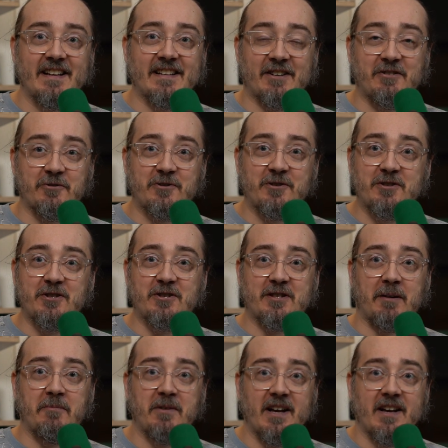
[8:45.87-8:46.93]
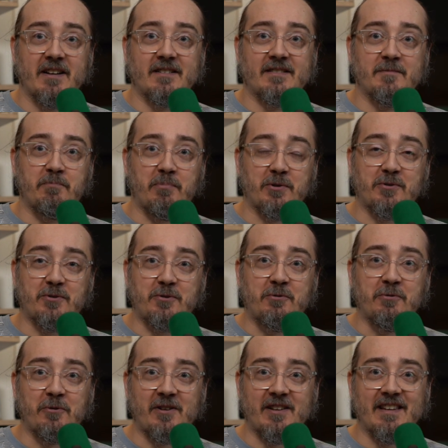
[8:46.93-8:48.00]
jakoś gdzieś tam y,
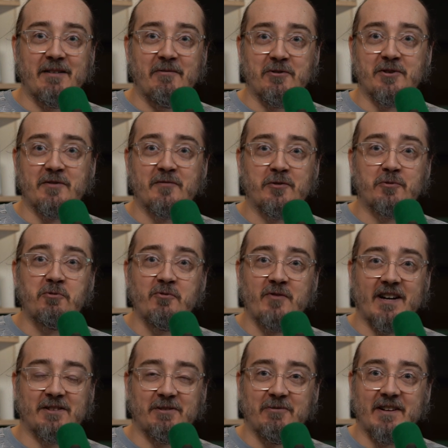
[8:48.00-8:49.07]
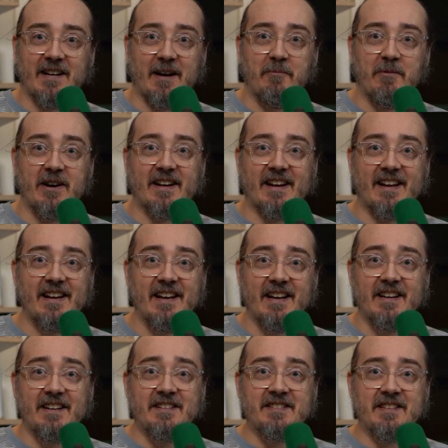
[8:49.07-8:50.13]
podskórnie może wyczuwa tą kamerę
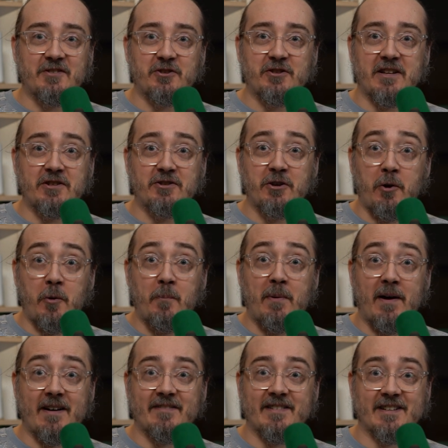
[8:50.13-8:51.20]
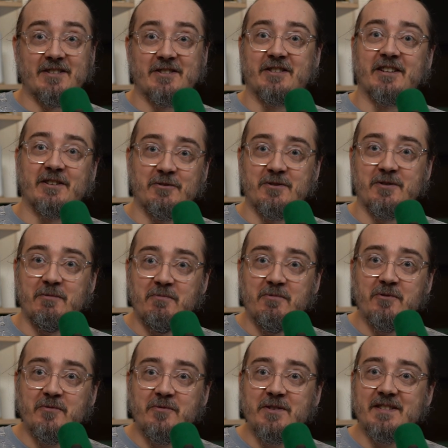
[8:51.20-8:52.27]
i zaczyna się obawiać tego, co
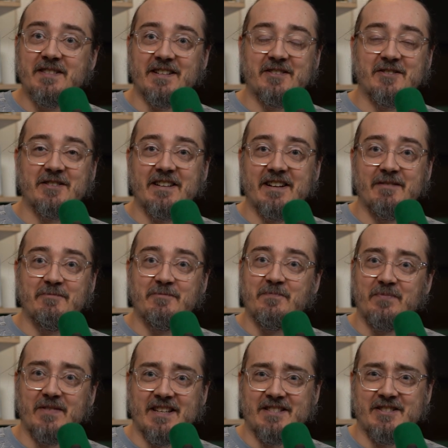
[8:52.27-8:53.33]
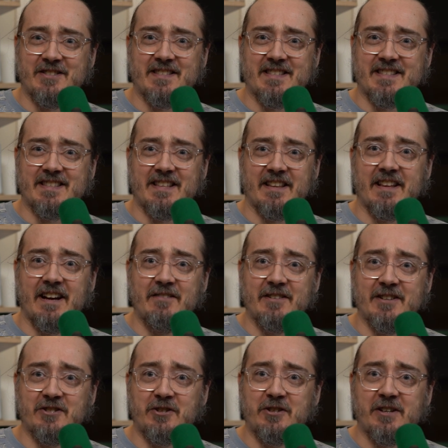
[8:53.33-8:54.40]
mówi, zaczyna mm, się
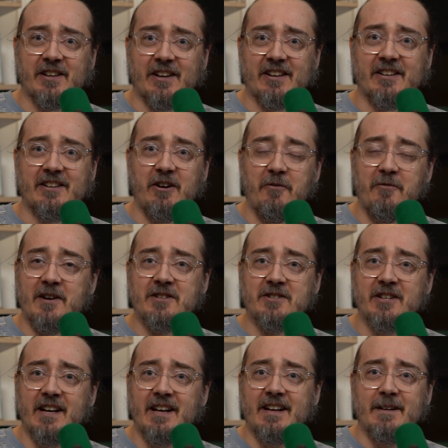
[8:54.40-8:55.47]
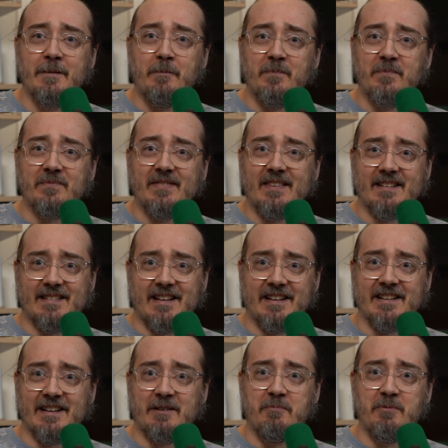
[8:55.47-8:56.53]
zastanawiać, krygować, mm,
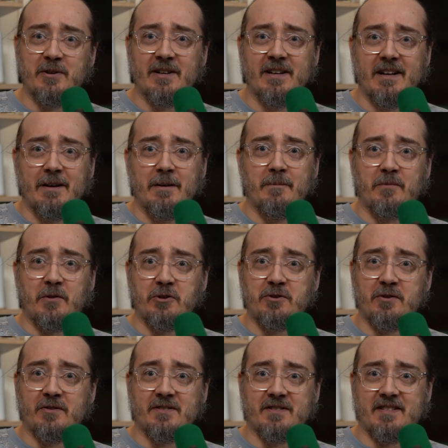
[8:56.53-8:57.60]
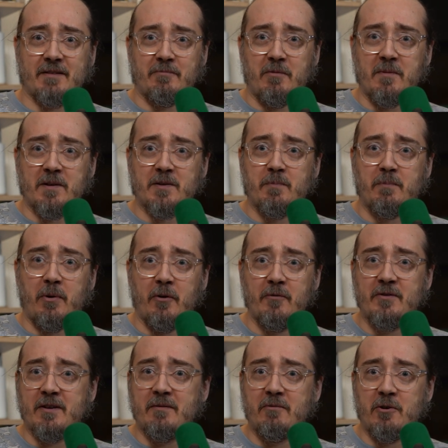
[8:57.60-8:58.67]
tak jakby to, co za moment
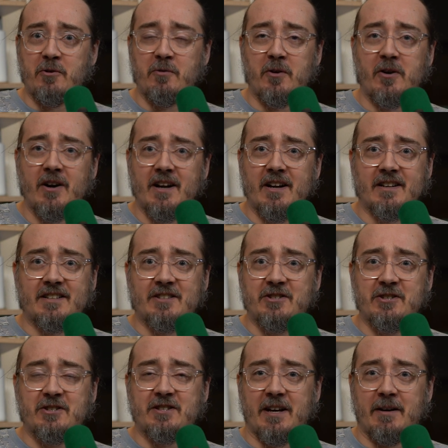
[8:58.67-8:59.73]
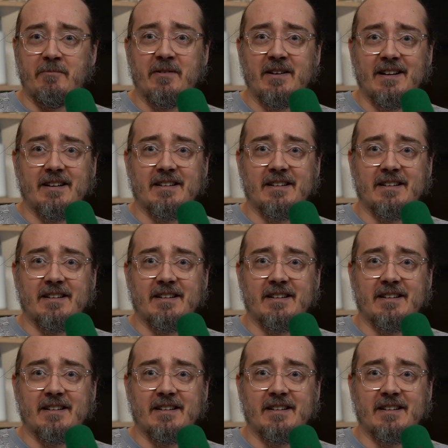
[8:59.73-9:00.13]
powie, mogło gdzieś tam